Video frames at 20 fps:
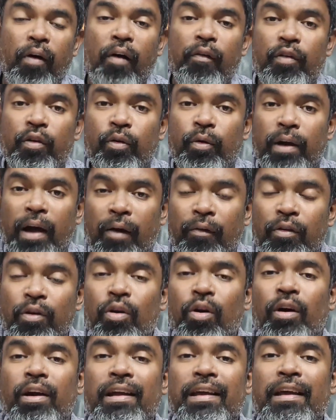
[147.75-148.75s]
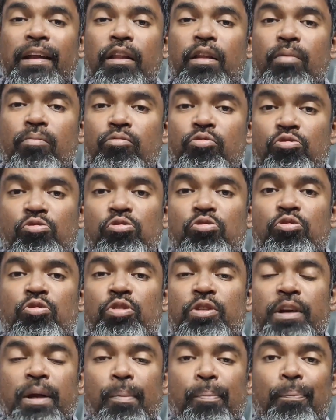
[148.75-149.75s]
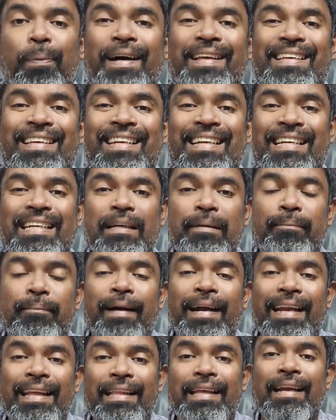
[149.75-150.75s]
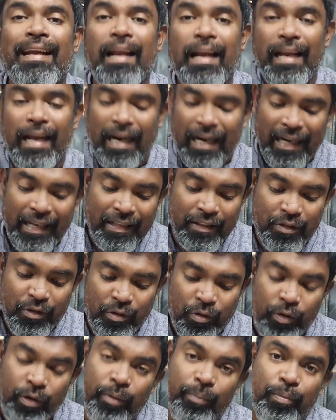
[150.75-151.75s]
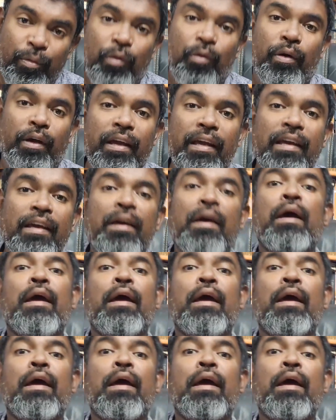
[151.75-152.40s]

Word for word: அவனோட அவனோடு இருந்த முன்னூற்றி பதினெட்டு மனிதர்களை அழைத்து கொண்டு போய்